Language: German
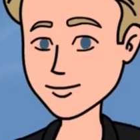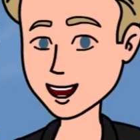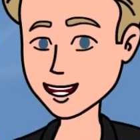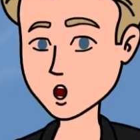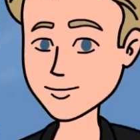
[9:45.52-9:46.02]

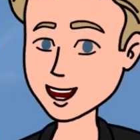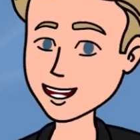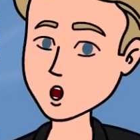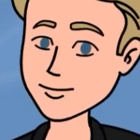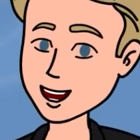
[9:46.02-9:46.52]
Der Kuss
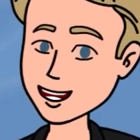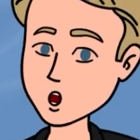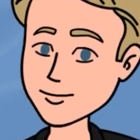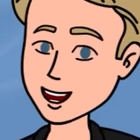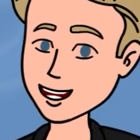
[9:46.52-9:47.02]
war
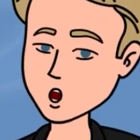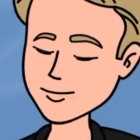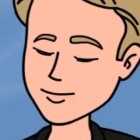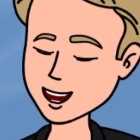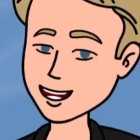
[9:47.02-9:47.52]
alles, was ich
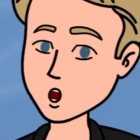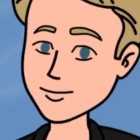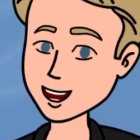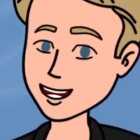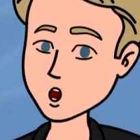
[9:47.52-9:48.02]
mir
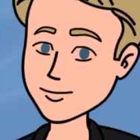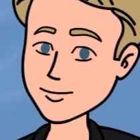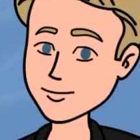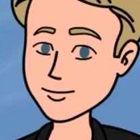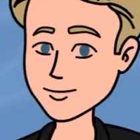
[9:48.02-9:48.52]
vorgestellt hatte,
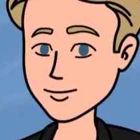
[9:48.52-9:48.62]
und